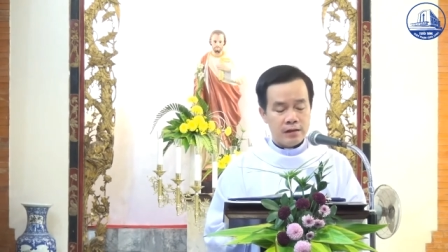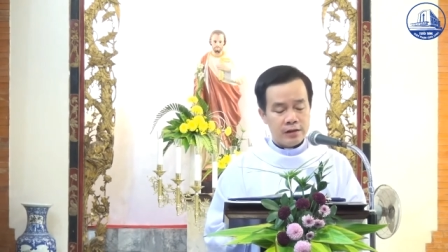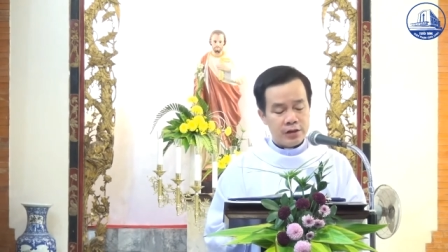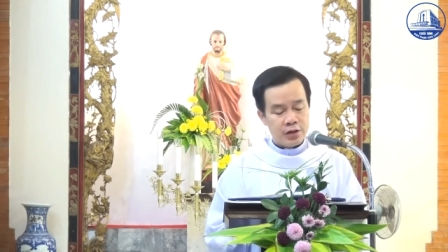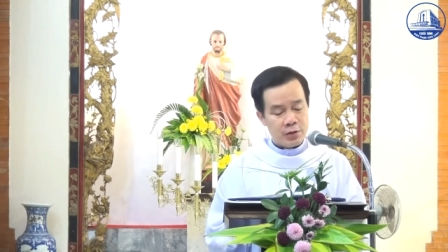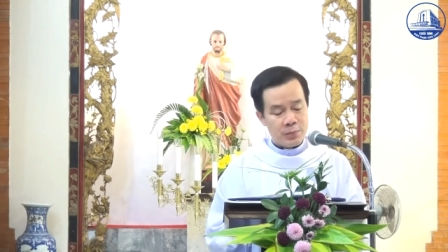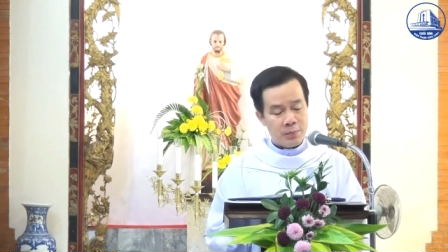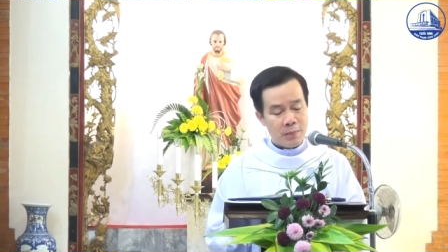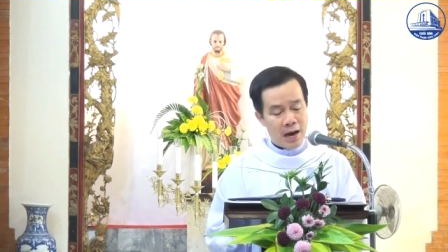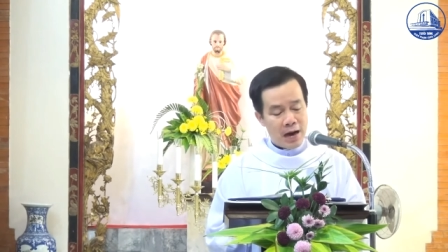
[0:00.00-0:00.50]

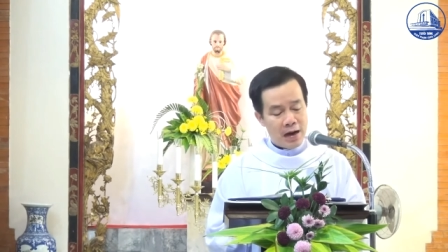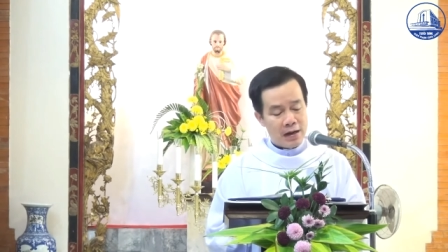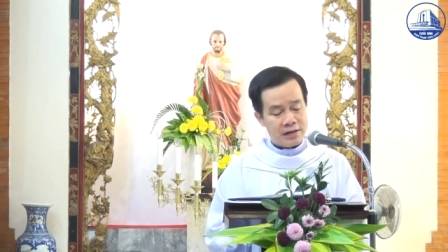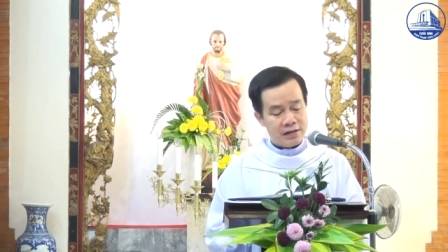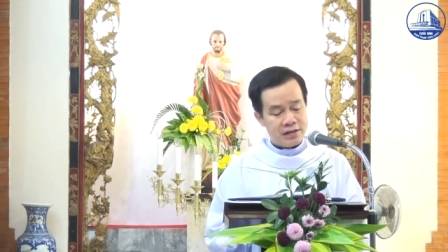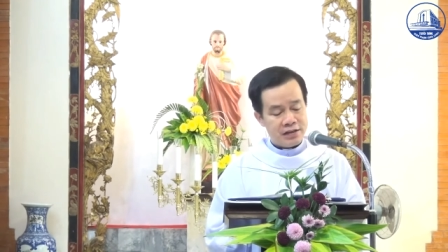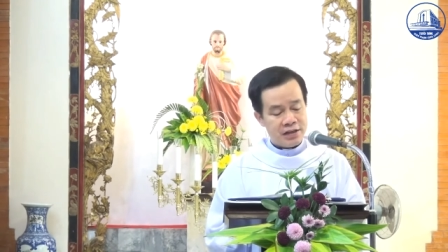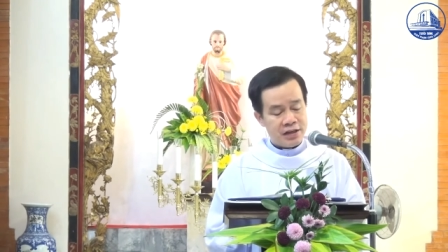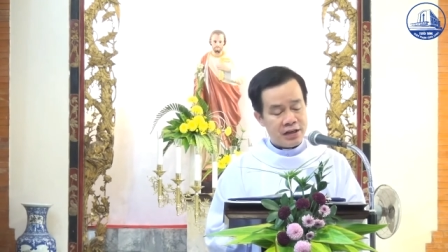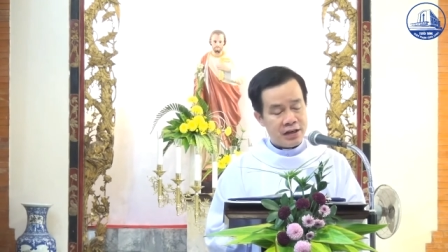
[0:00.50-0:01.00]
thương bạn
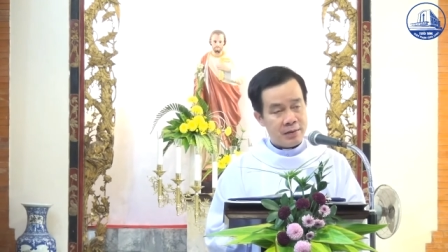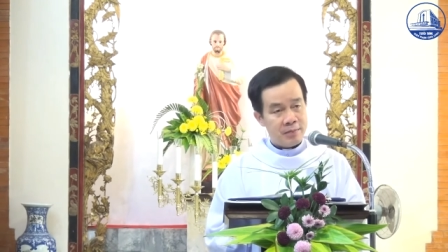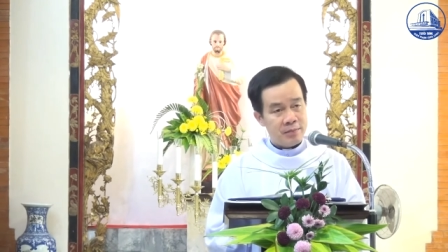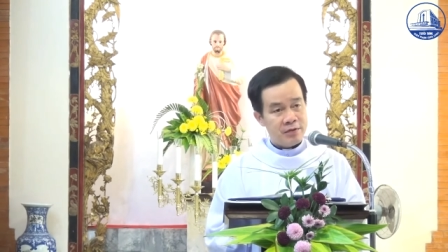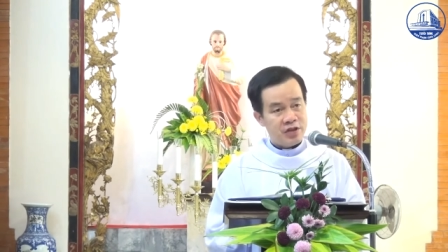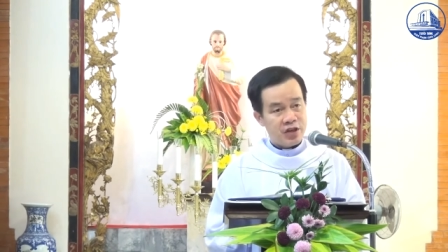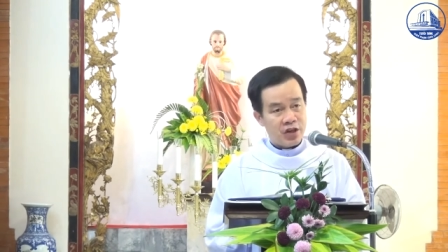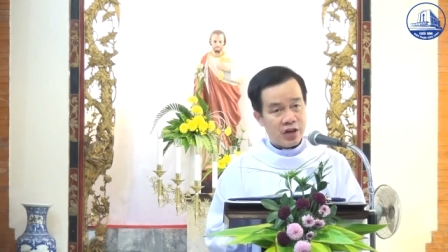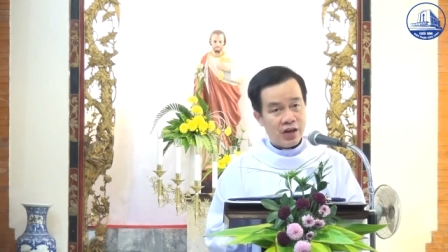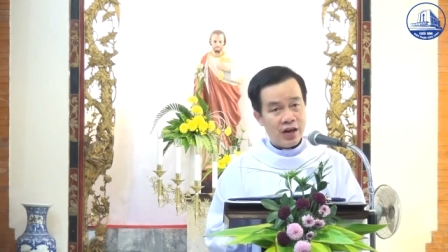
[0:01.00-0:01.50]
chị em
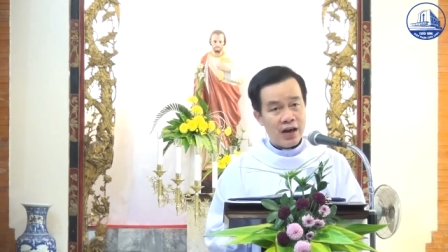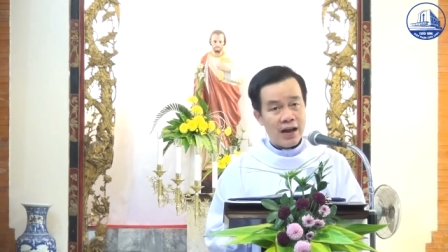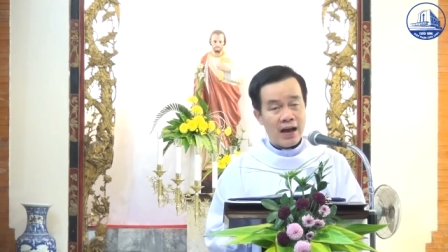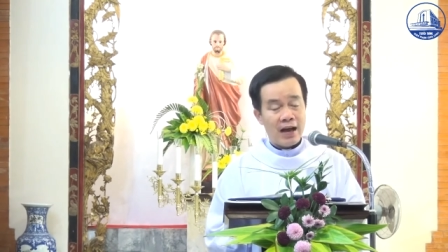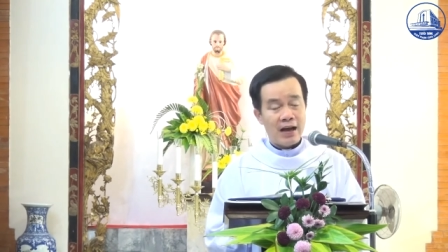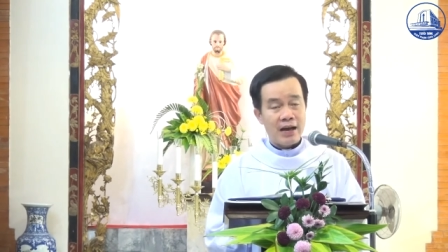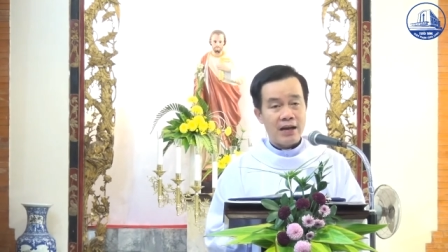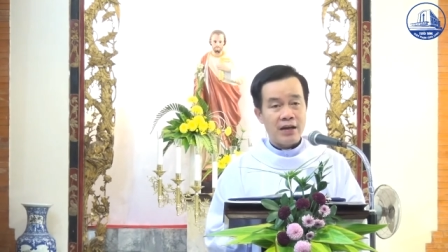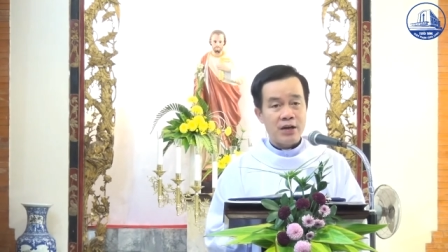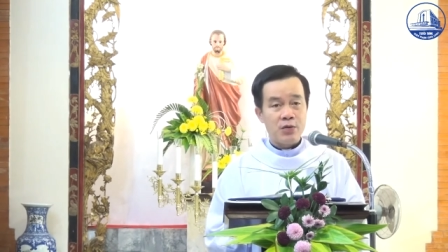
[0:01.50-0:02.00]
trở
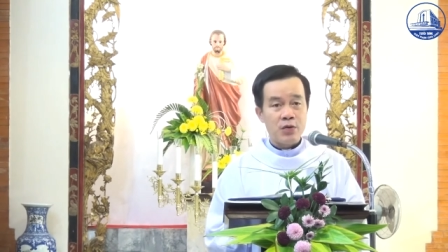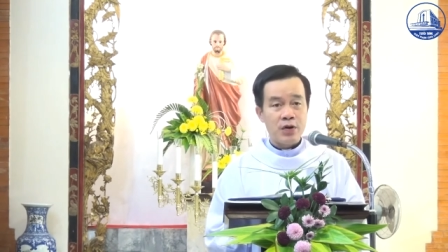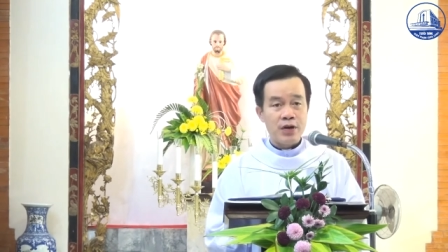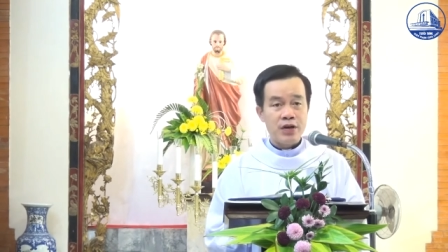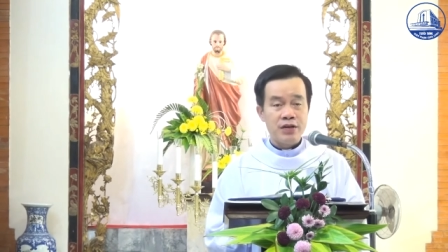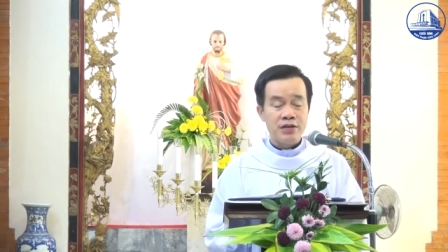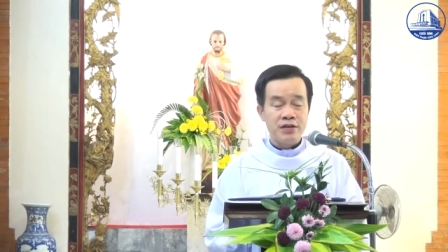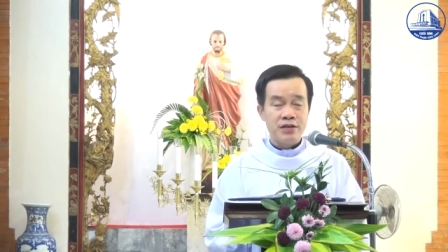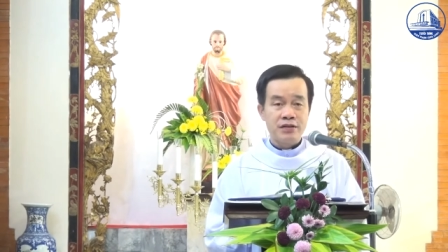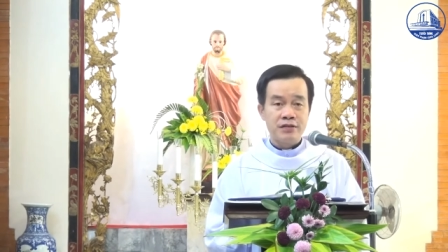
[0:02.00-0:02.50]
lại quê
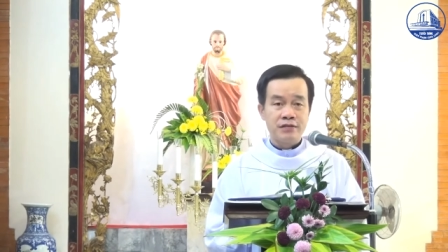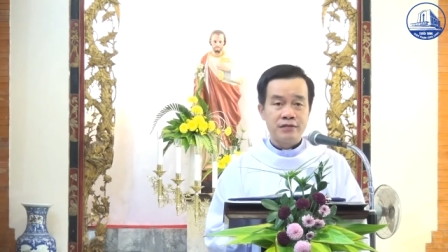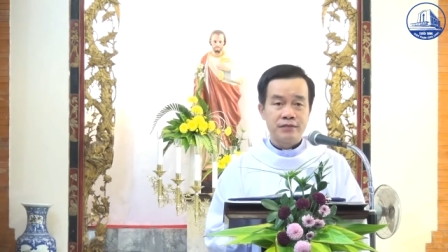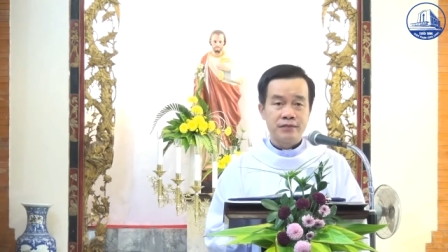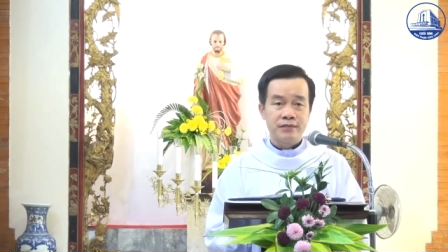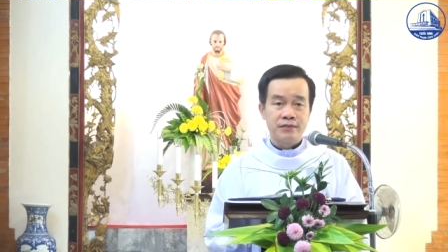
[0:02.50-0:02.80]
hương